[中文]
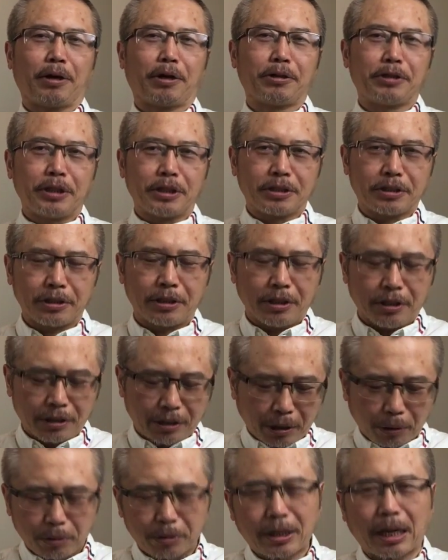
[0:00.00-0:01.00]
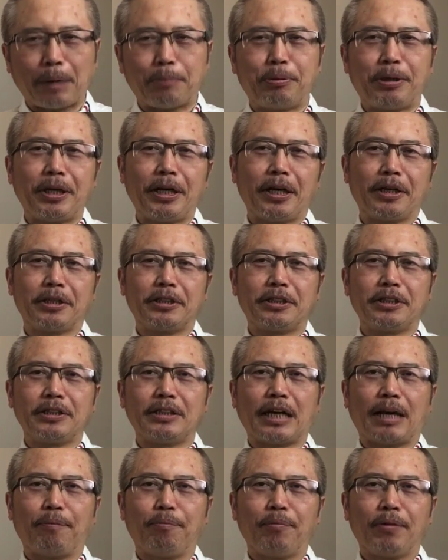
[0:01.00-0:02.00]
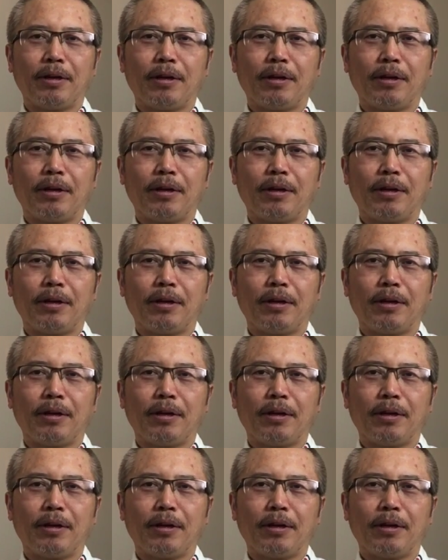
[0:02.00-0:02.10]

而且是能够大批量的生产。